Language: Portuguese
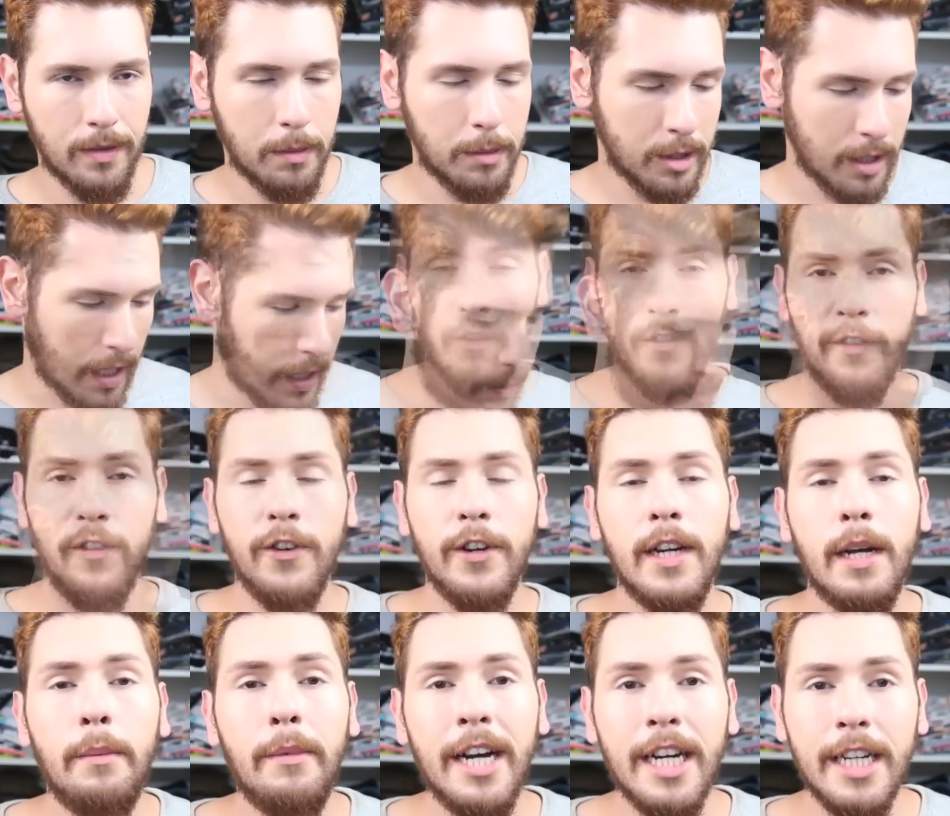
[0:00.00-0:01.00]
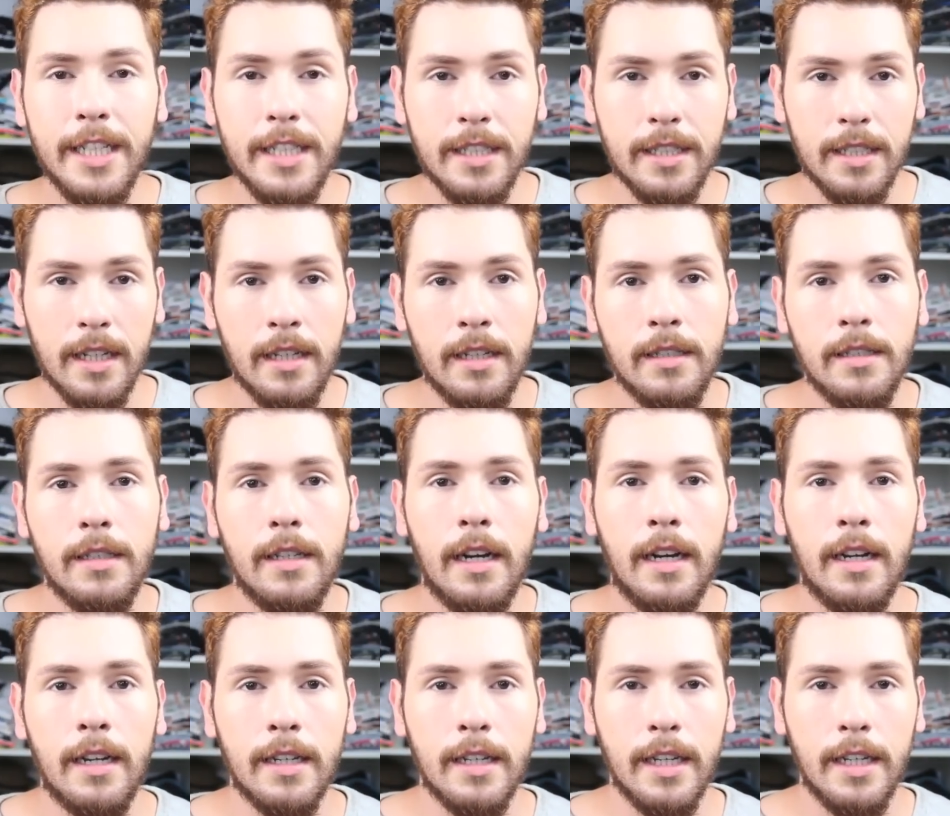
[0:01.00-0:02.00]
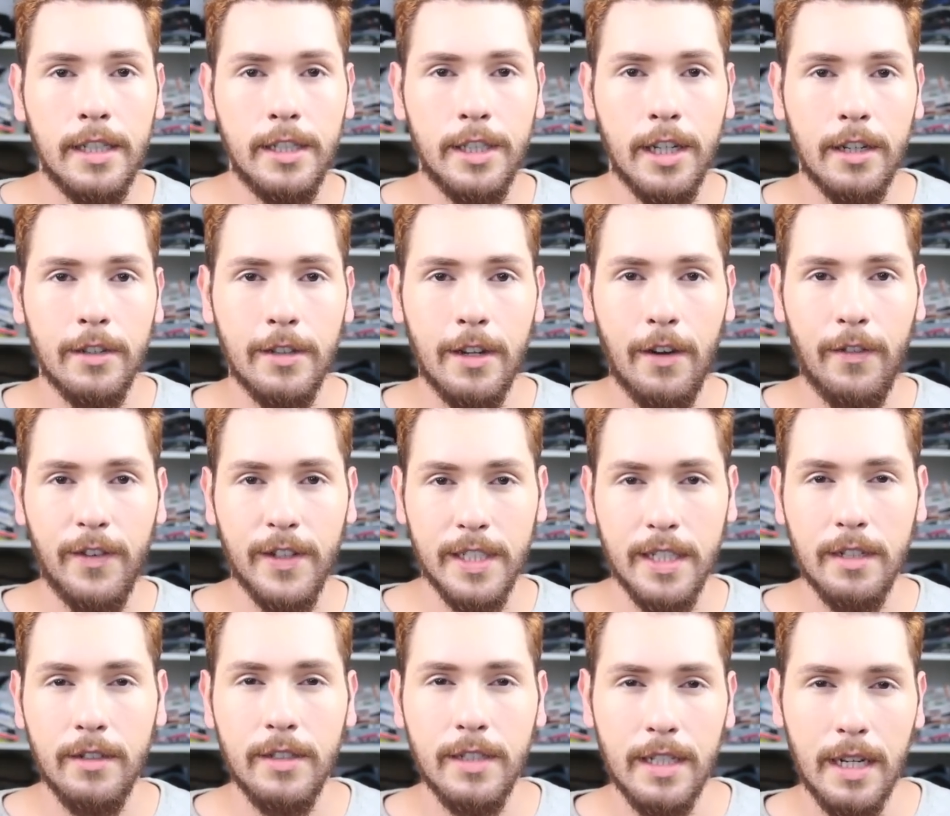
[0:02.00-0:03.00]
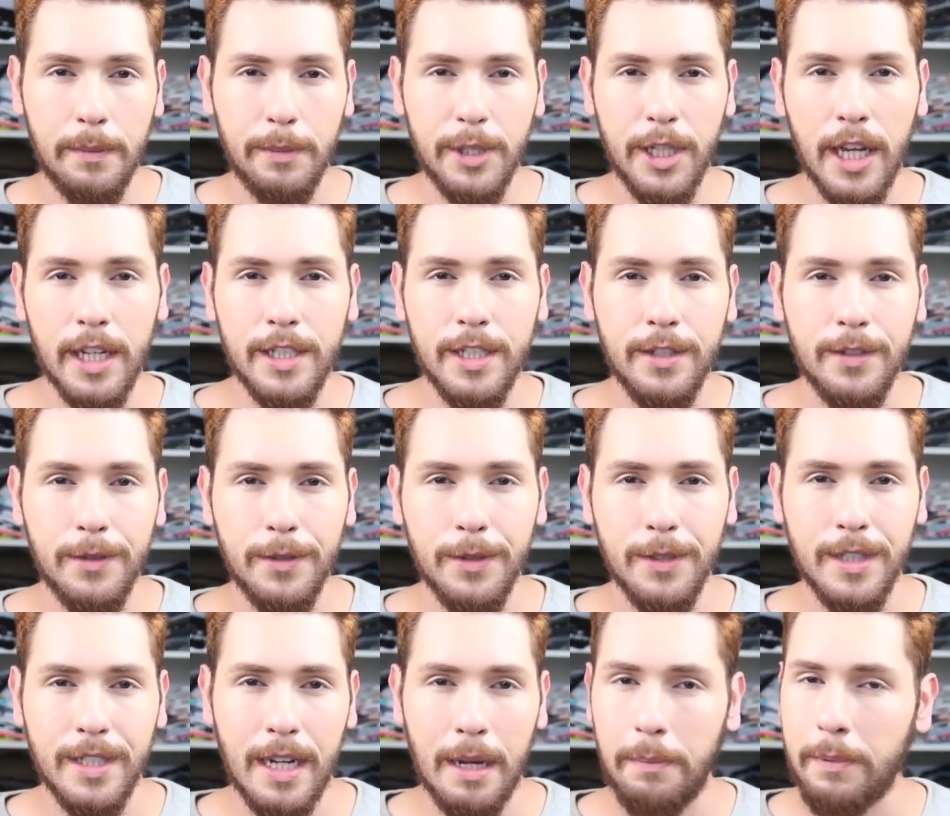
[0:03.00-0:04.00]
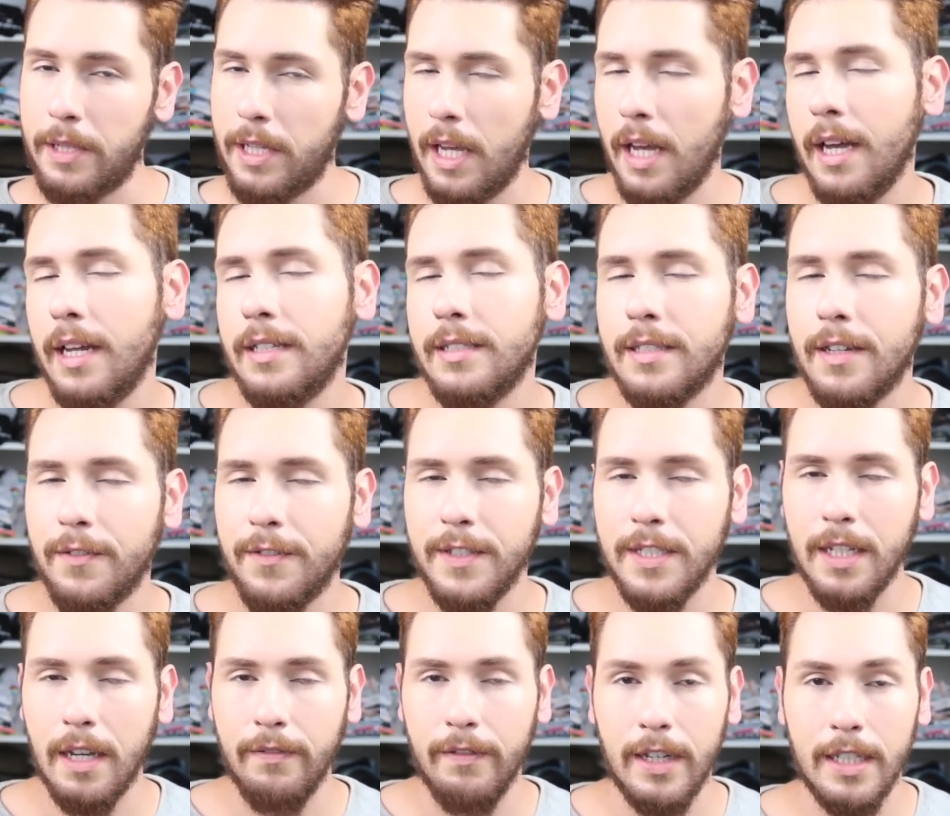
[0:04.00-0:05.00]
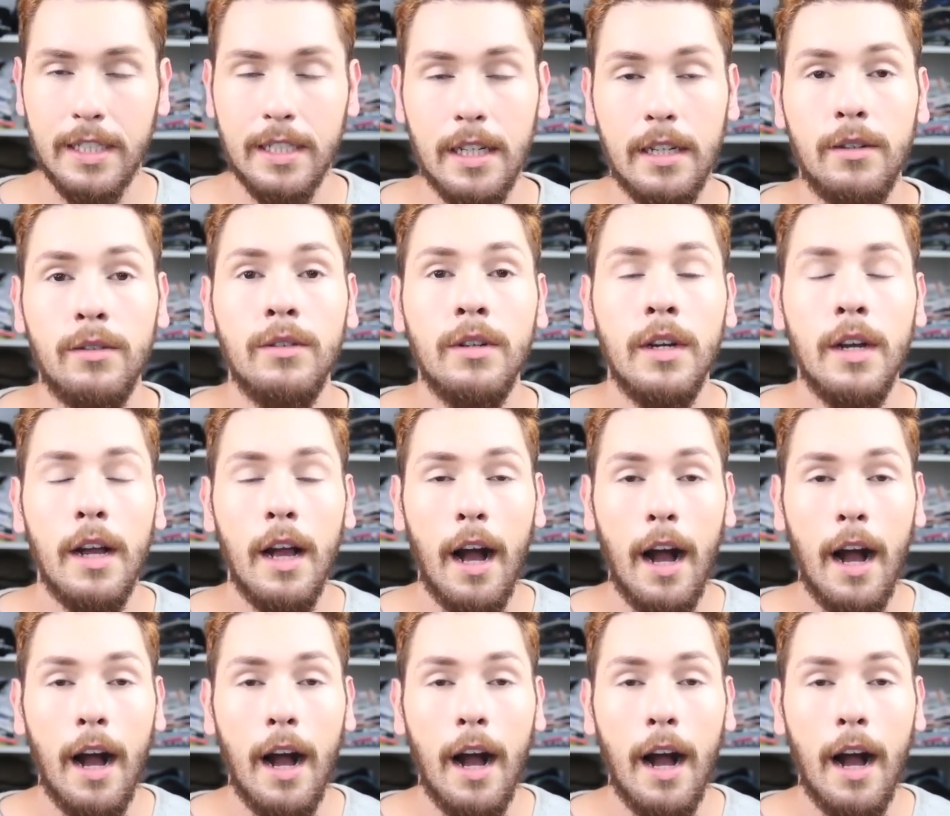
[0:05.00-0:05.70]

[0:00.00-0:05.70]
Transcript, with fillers: Vamos lá. Fui na Marisa, aquele dia que eu tava fazendo Snapchat no Snap deles, que eu fiz a invasão.